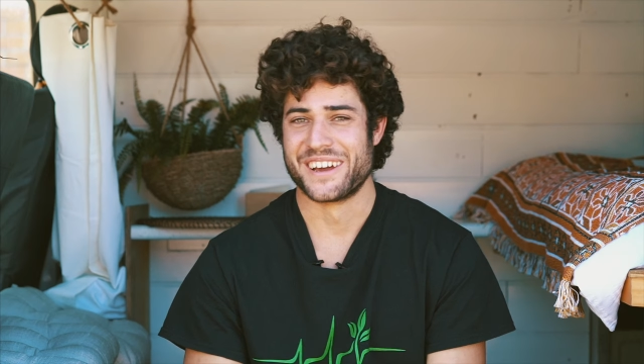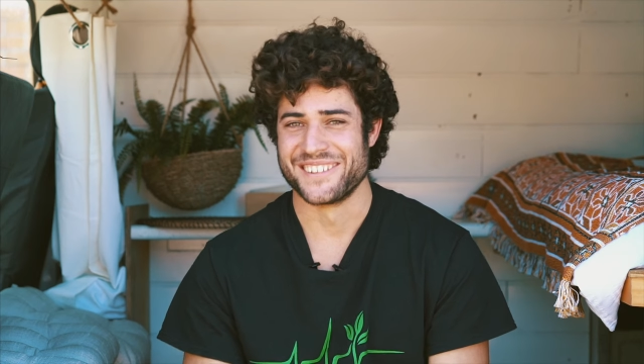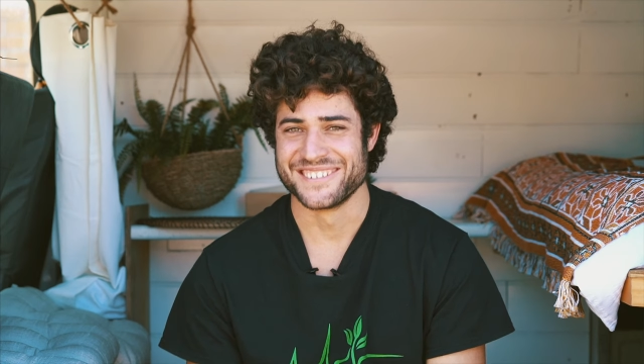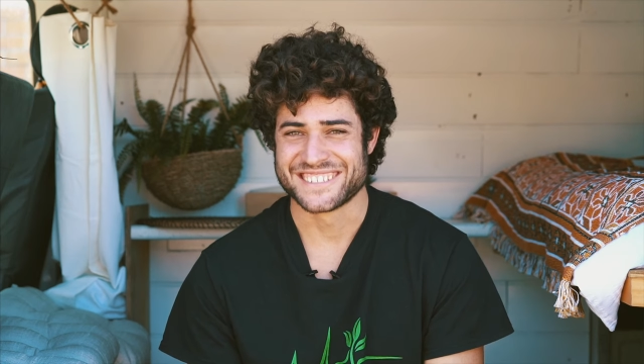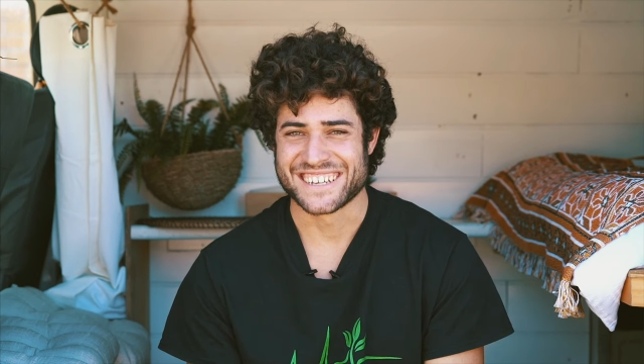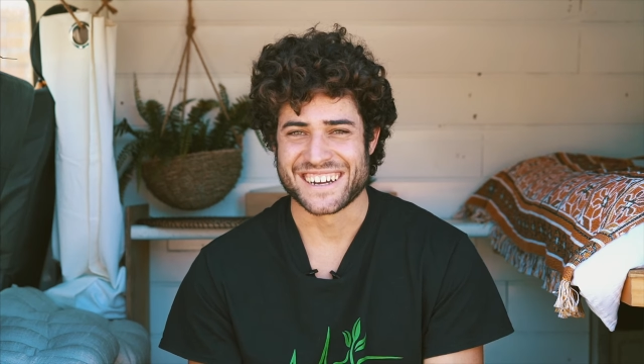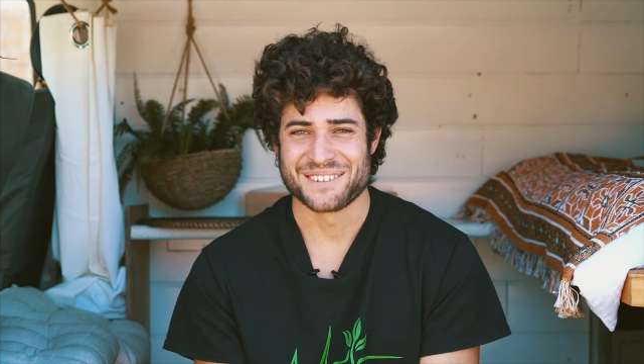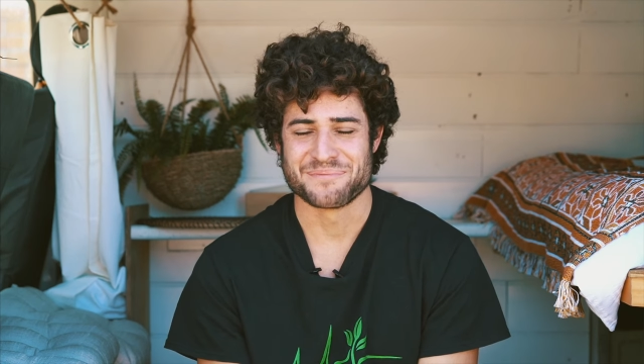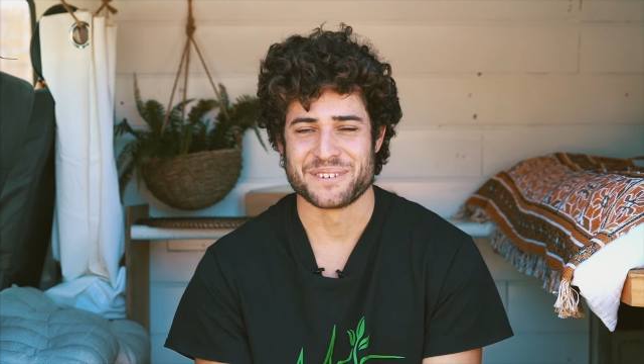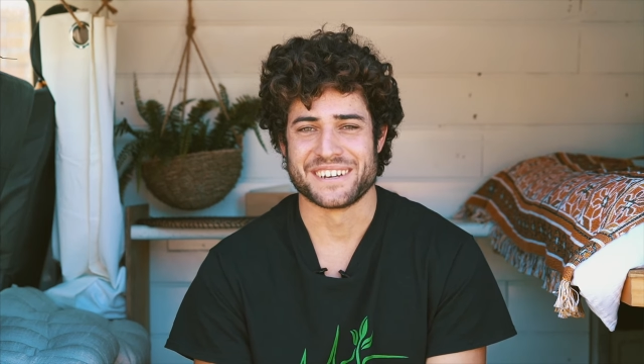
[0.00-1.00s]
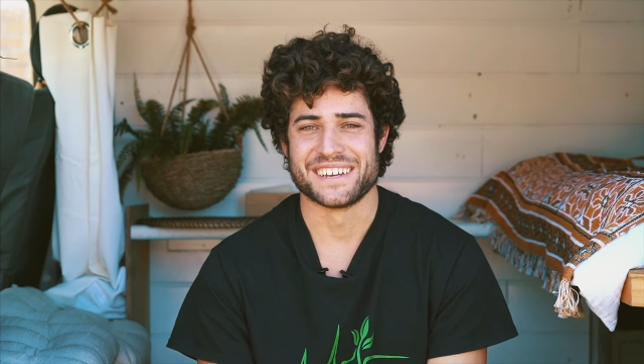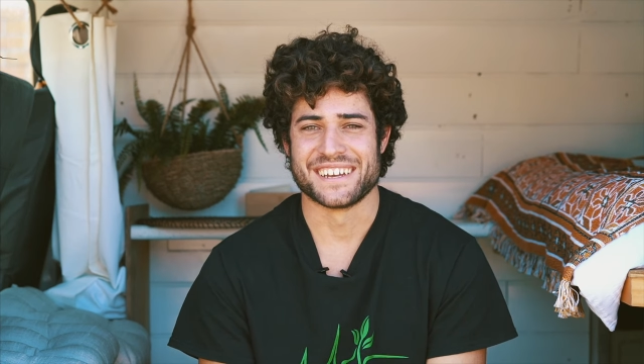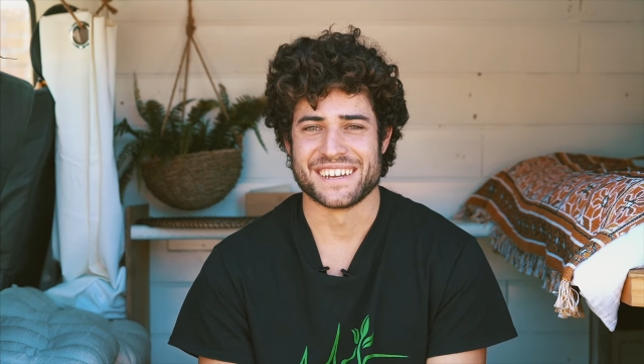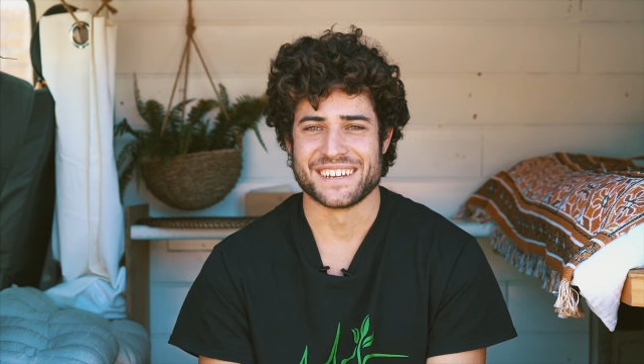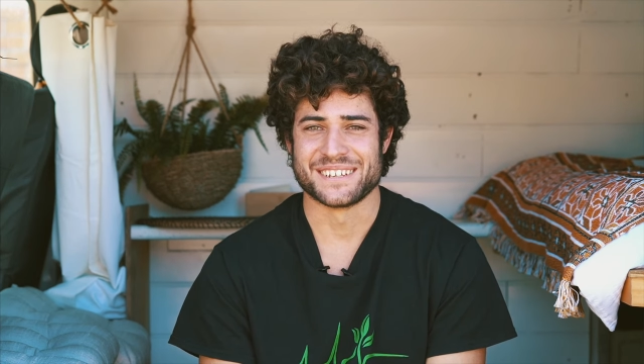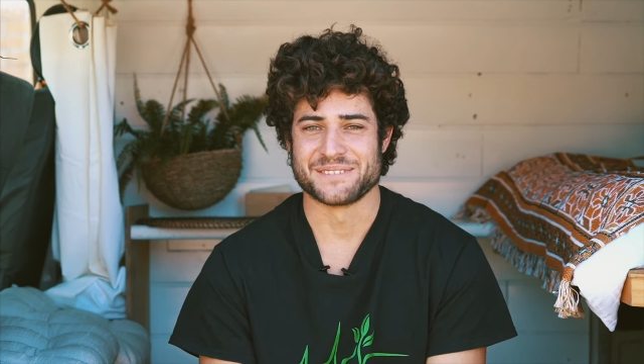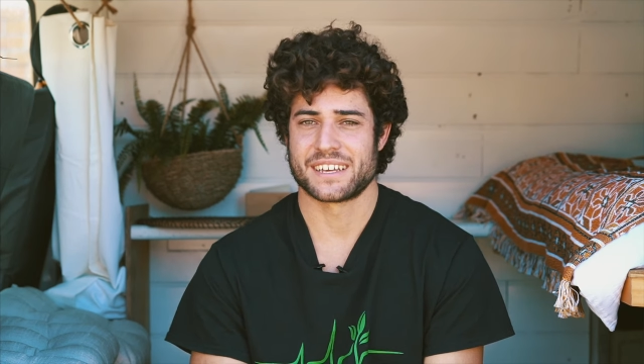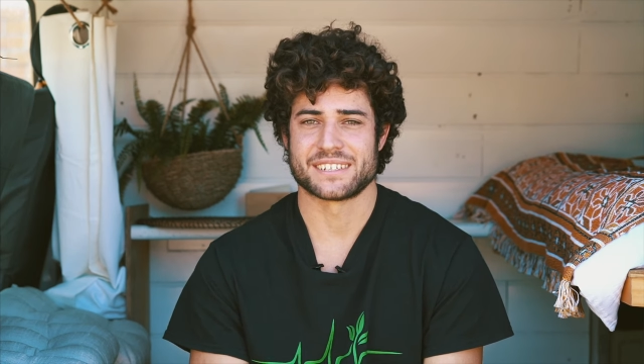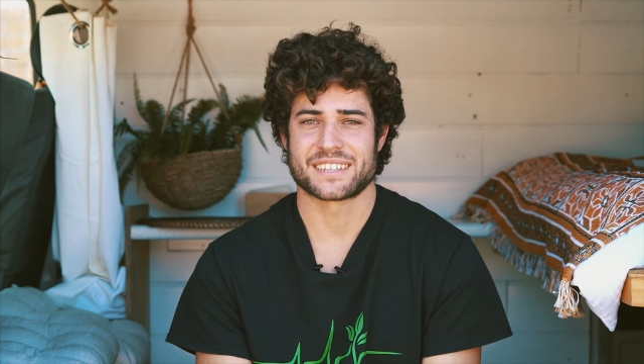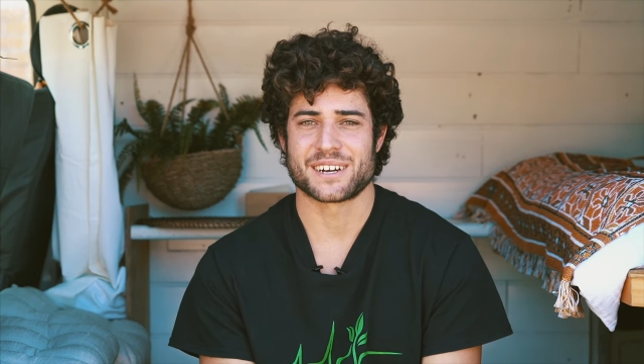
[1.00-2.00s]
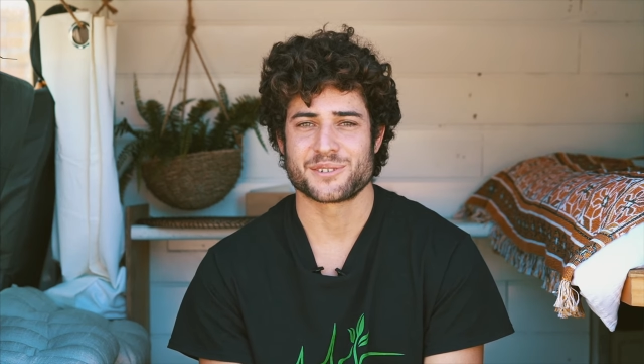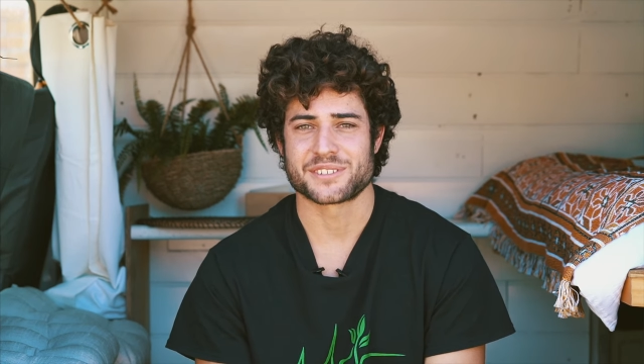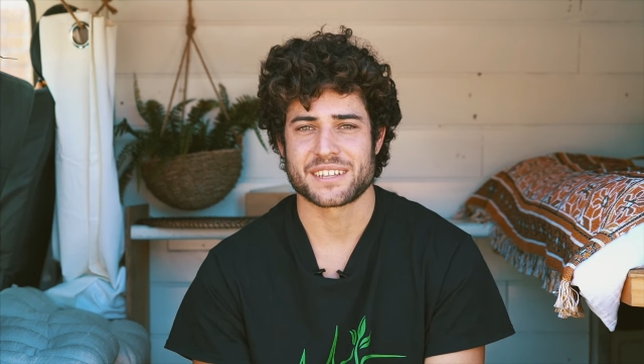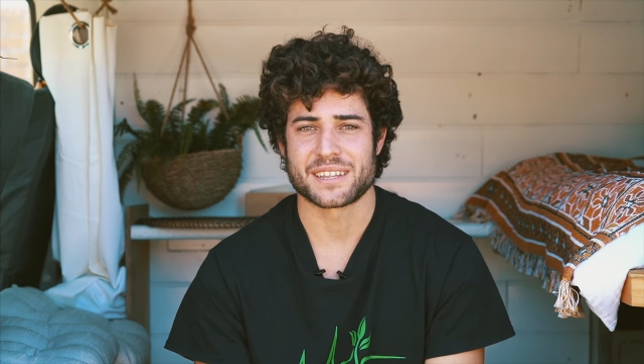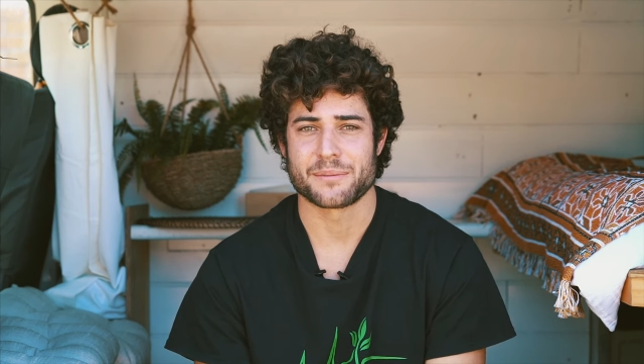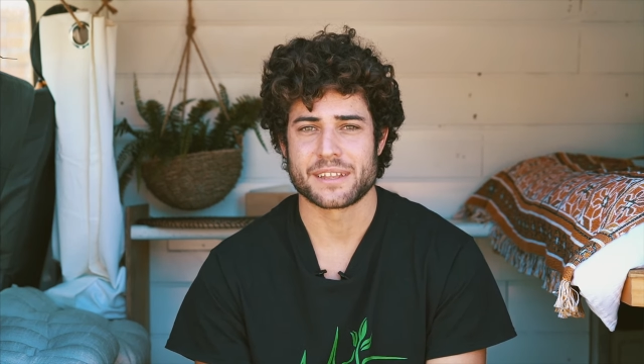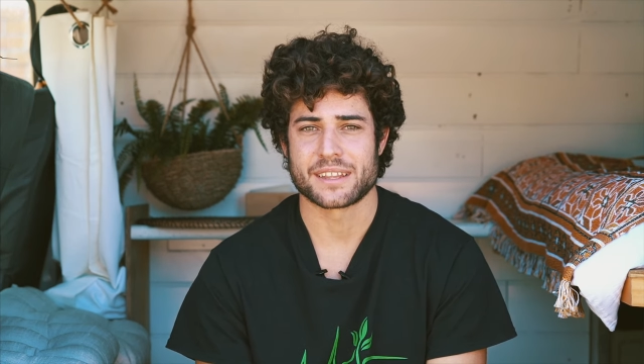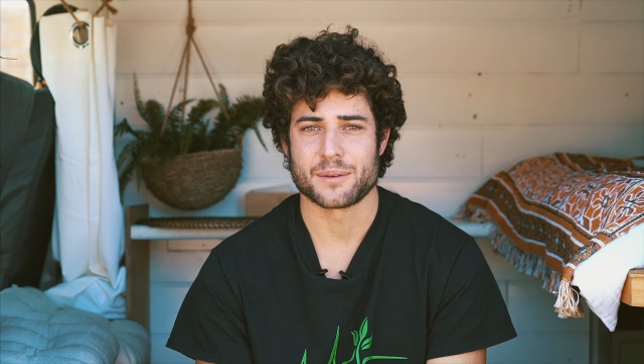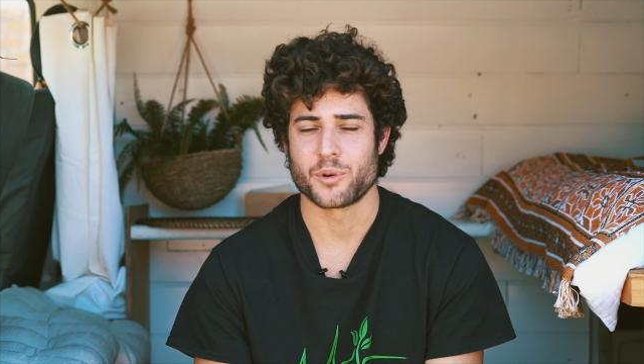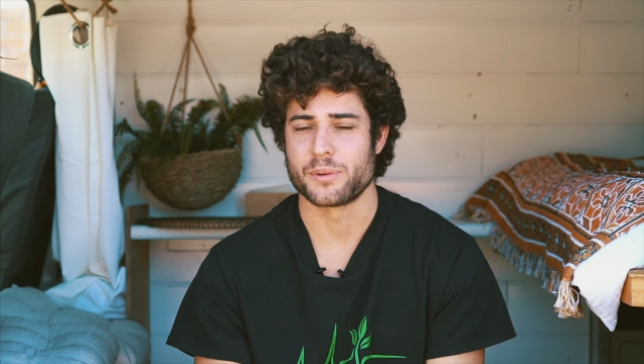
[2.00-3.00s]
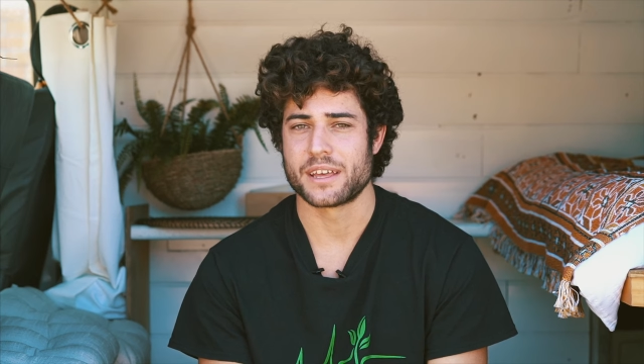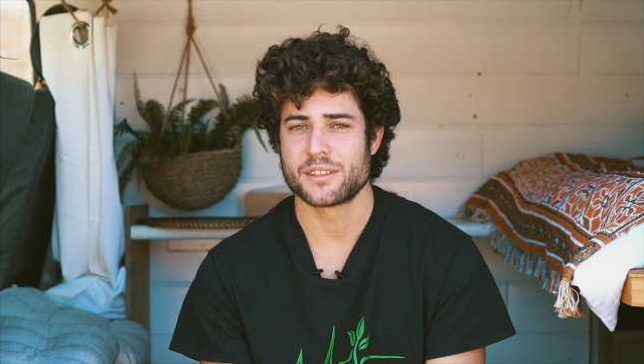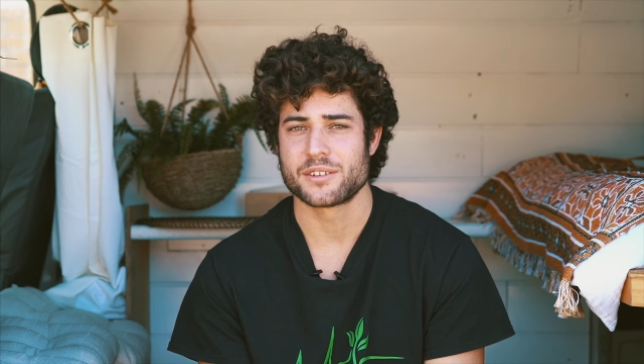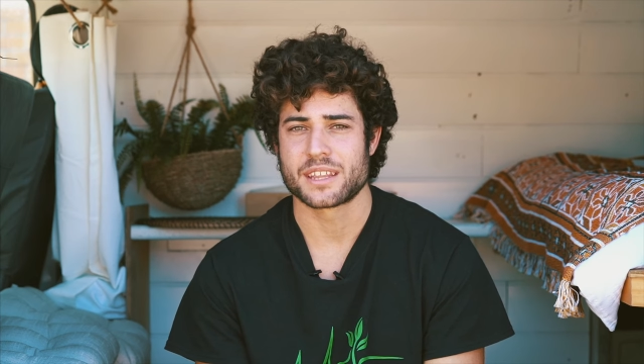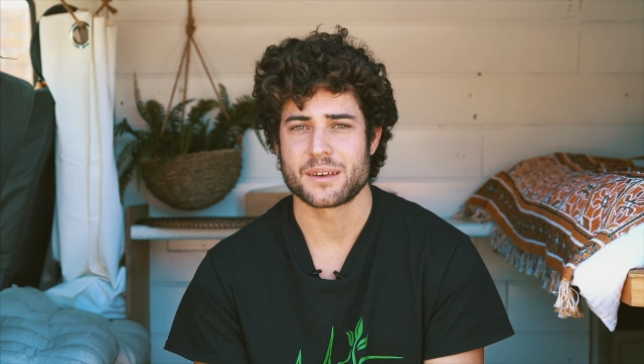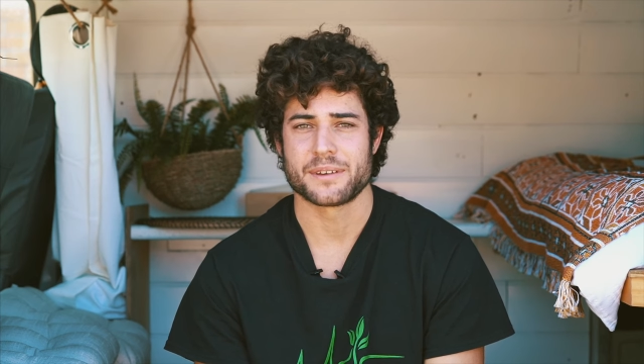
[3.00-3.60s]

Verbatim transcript: una ducha, pues estás constantemente moviéndote,